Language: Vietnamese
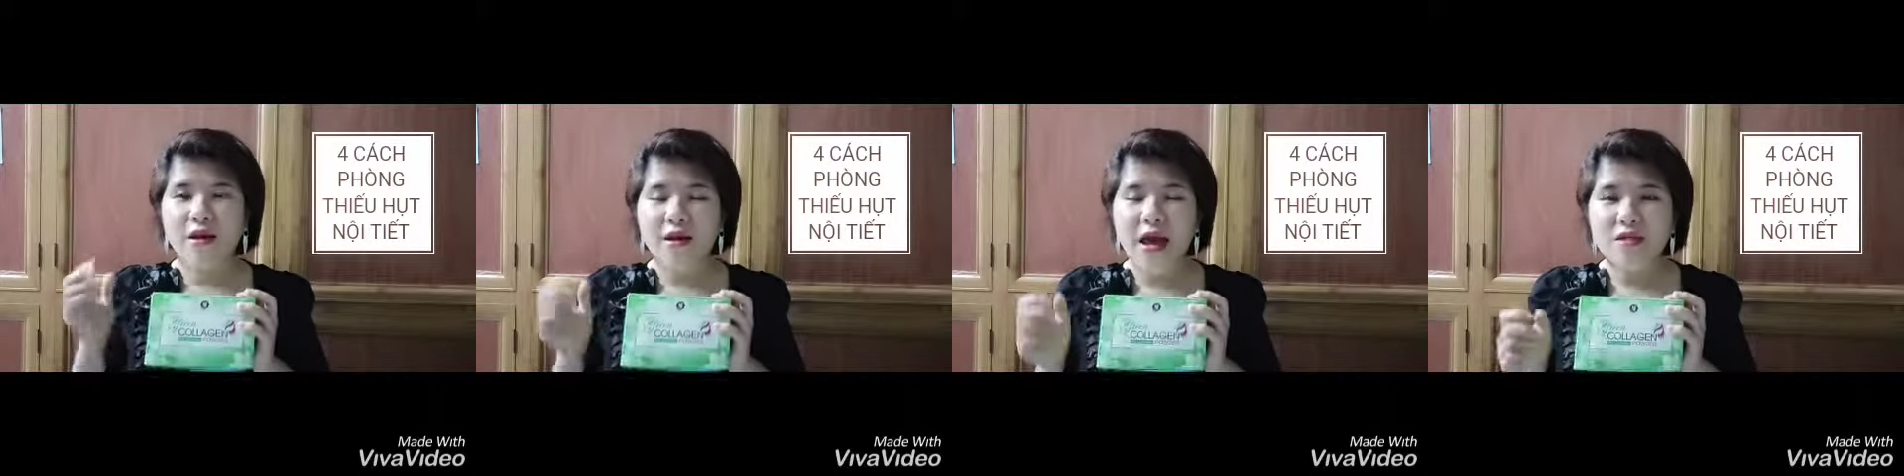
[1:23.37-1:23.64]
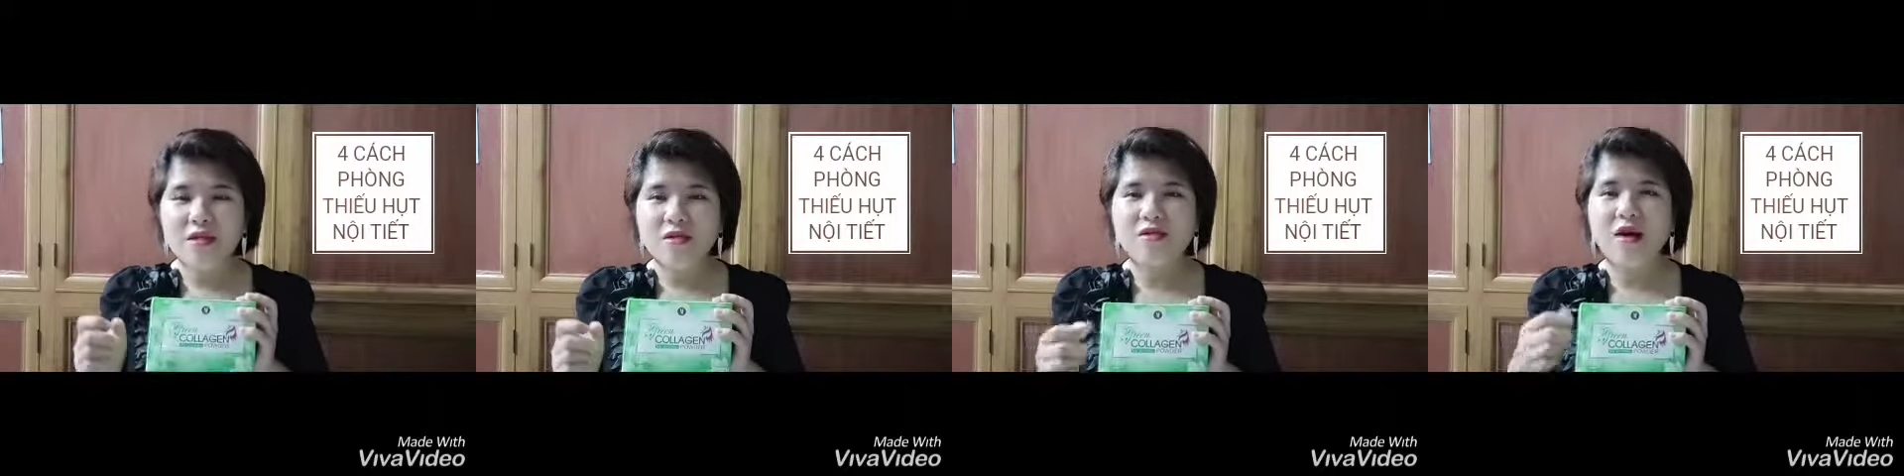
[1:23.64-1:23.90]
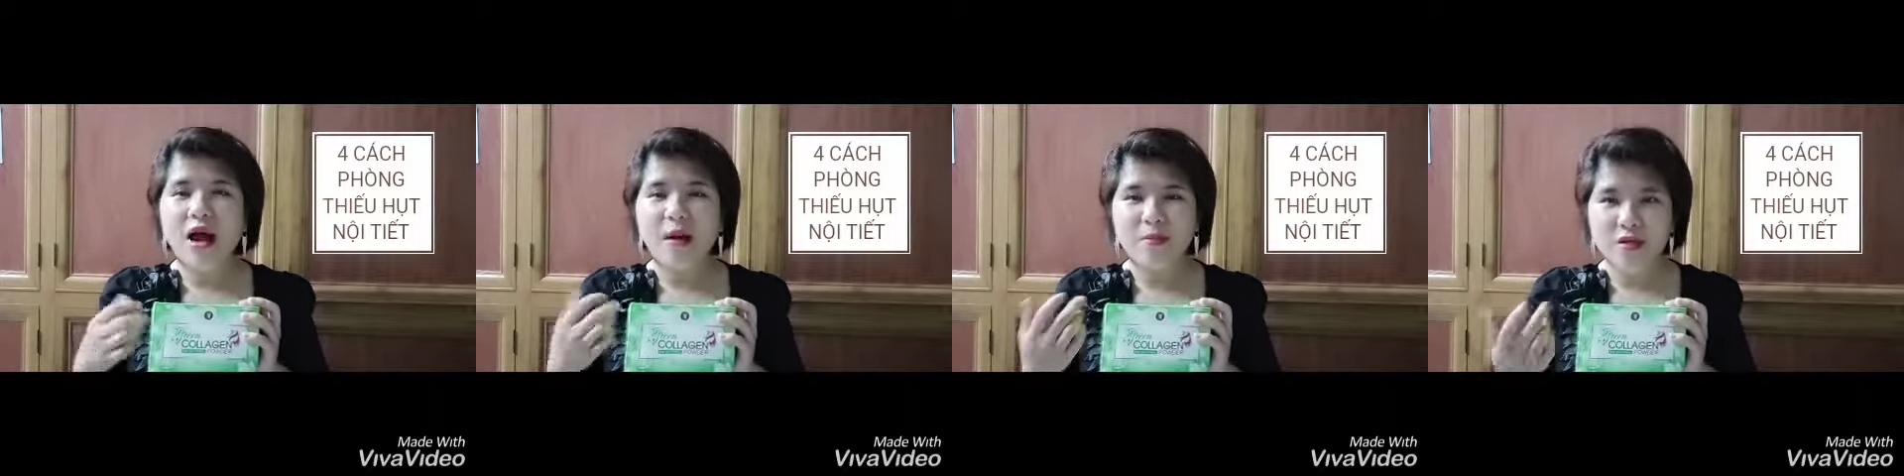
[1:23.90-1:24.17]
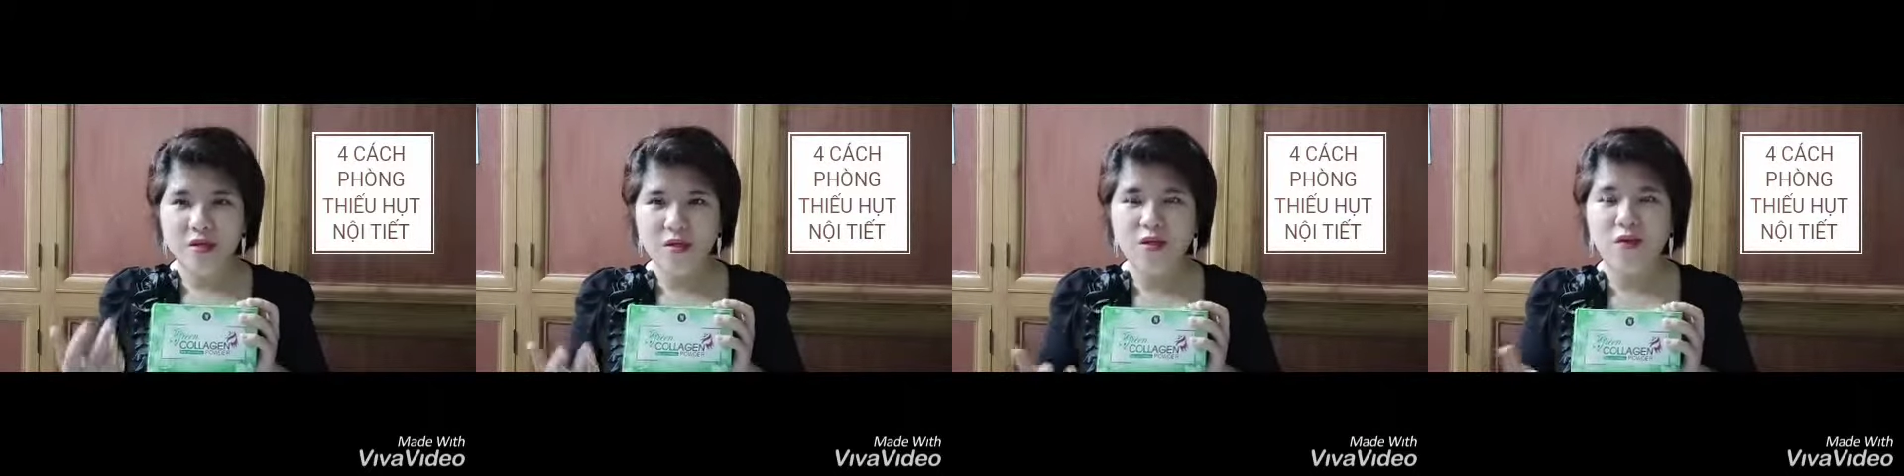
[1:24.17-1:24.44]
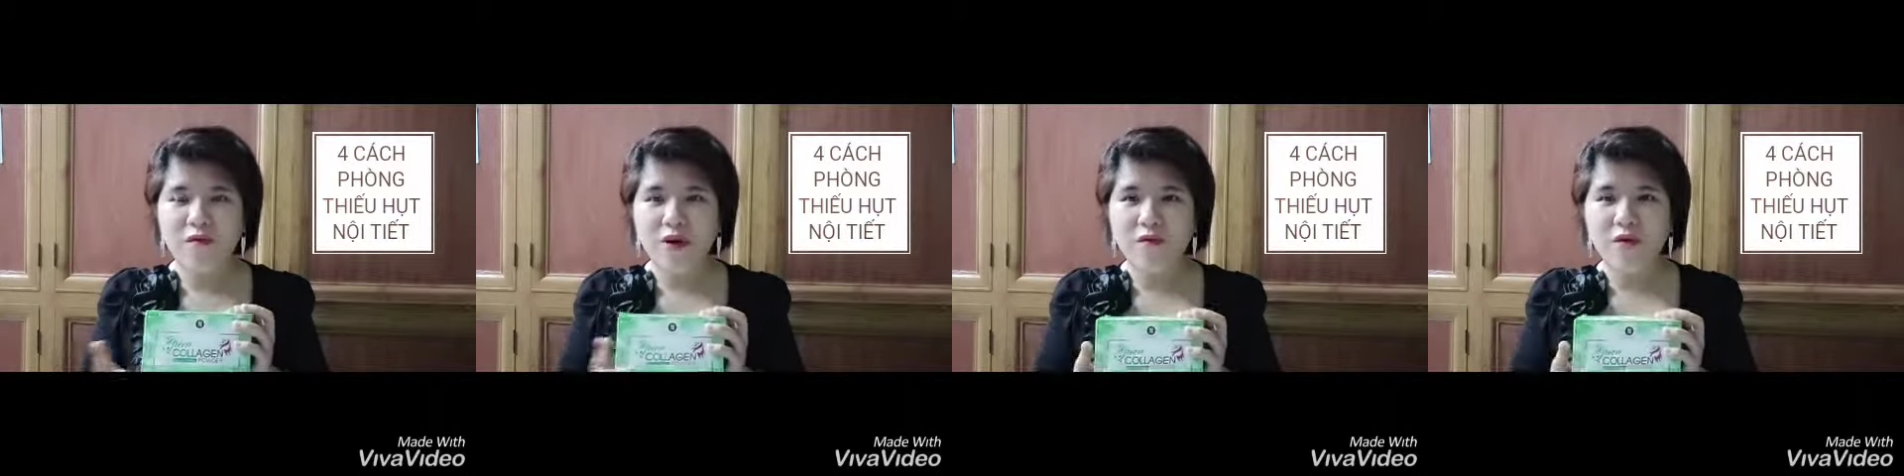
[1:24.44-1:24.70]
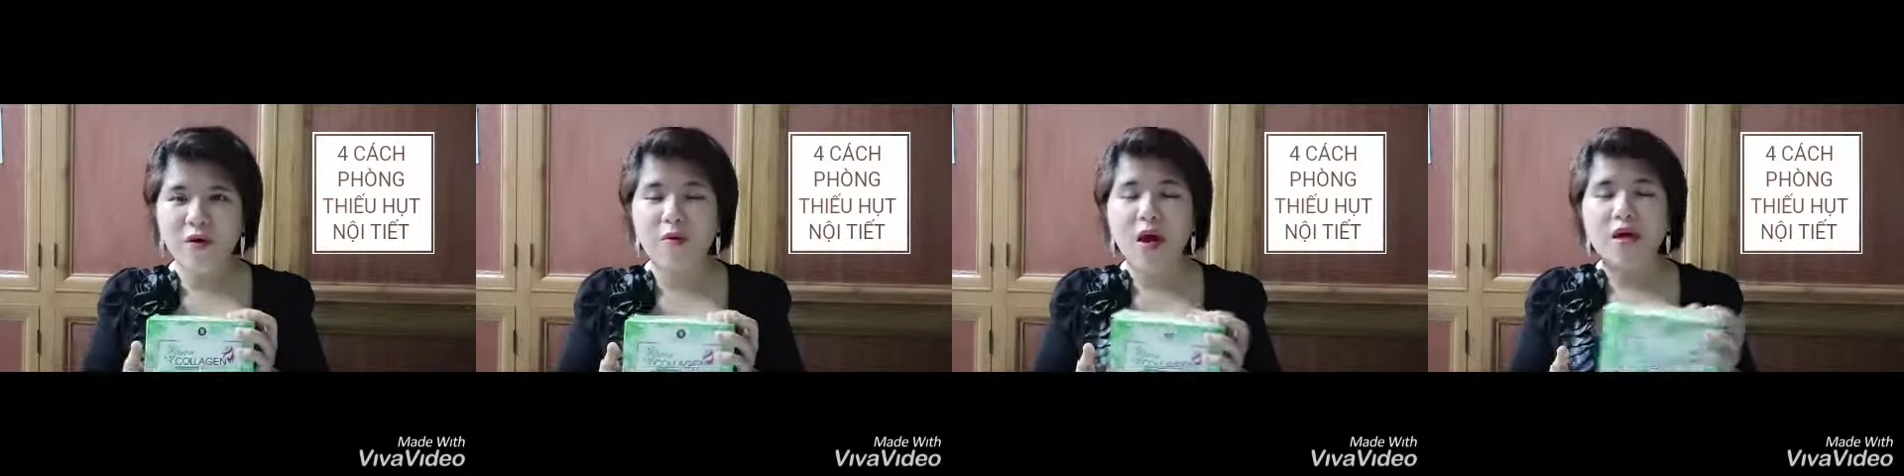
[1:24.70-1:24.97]
đã chứa hàm lượng
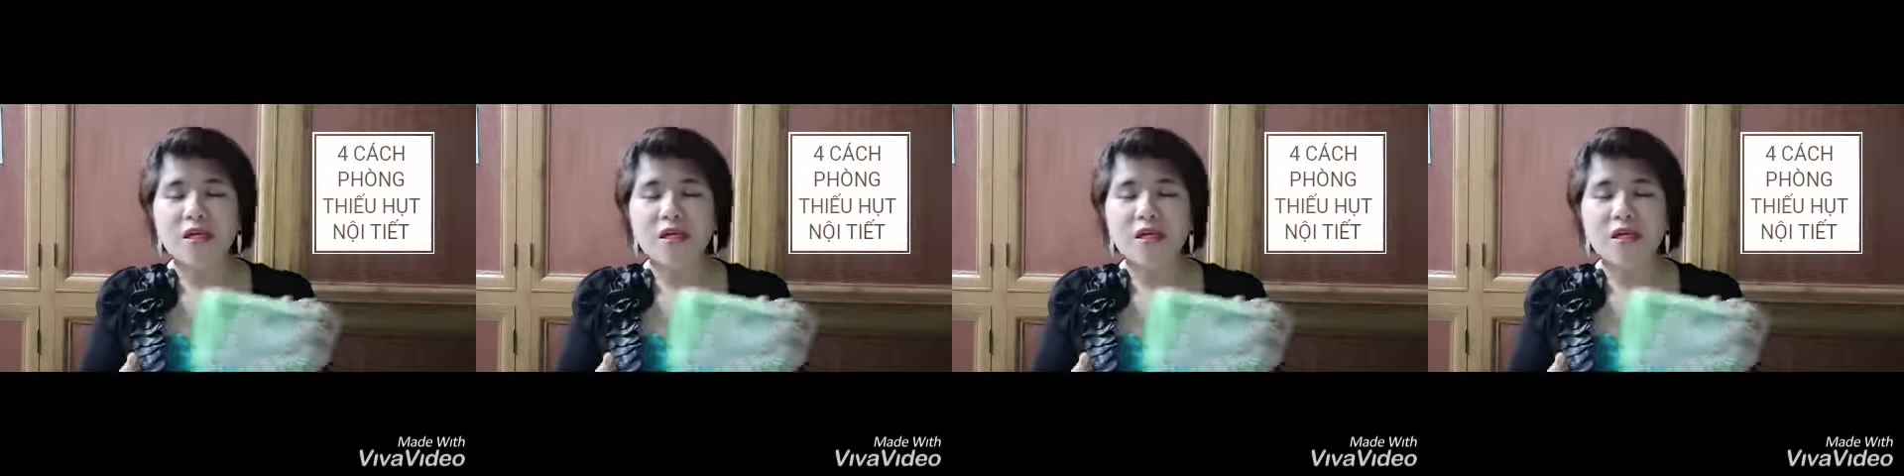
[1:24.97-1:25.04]
insulin